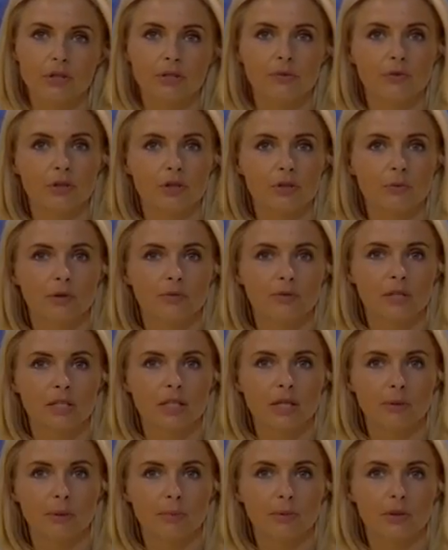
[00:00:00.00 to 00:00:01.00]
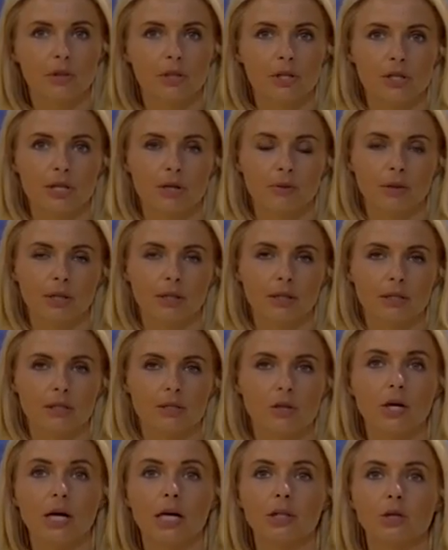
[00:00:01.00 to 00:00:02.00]
co w rozmowie z nami podkreślał jeden z
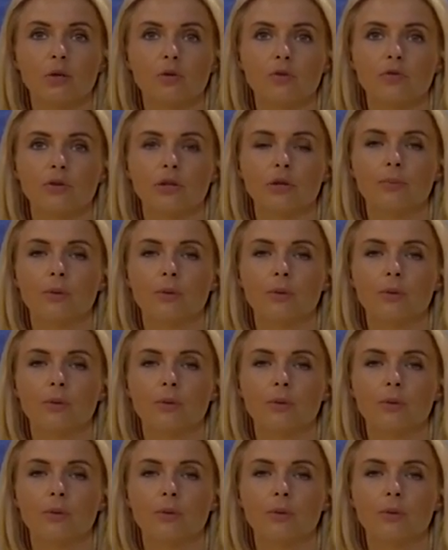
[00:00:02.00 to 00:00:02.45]
lokatorów